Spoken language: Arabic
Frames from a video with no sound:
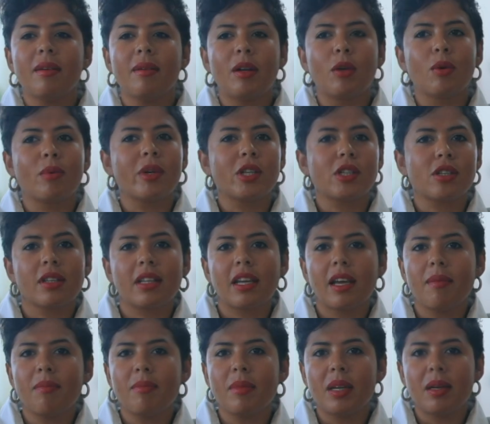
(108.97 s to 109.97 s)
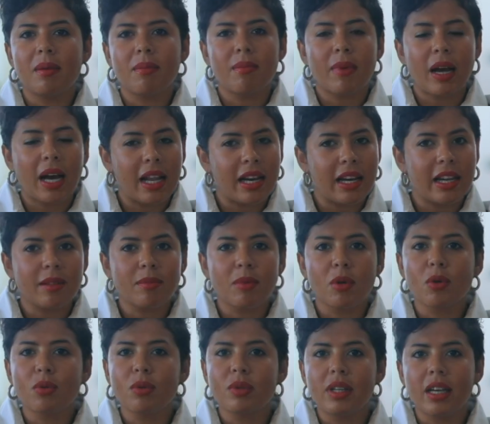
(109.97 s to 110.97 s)
القماش اتجاب من محلات
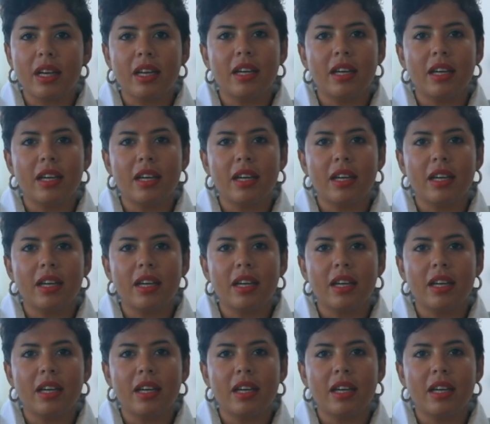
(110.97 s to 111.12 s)
موجودة